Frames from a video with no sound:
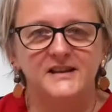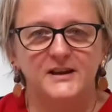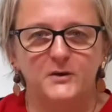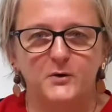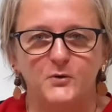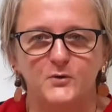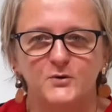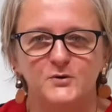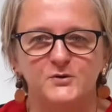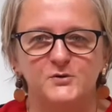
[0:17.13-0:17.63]

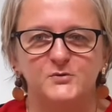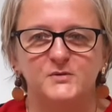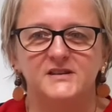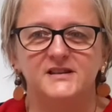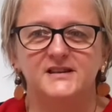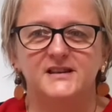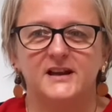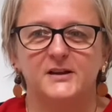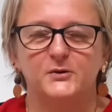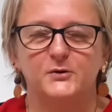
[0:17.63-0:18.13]
Hérault, je suis
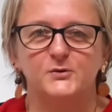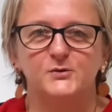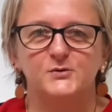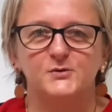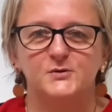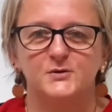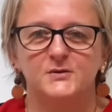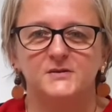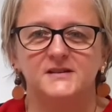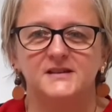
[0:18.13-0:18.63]
cadre de
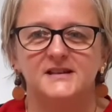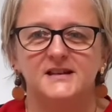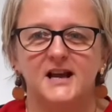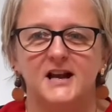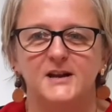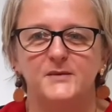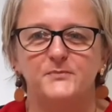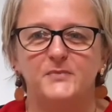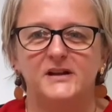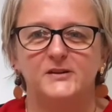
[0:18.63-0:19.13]
santé à
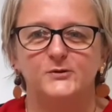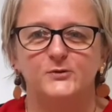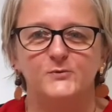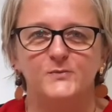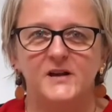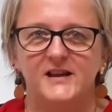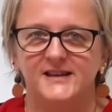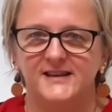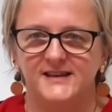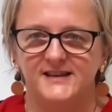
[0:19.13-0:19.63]
l'EHPAD de
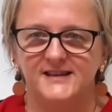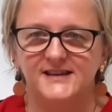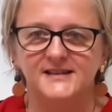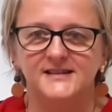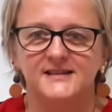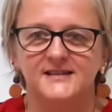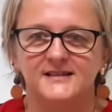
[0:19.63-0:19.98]
Maillé.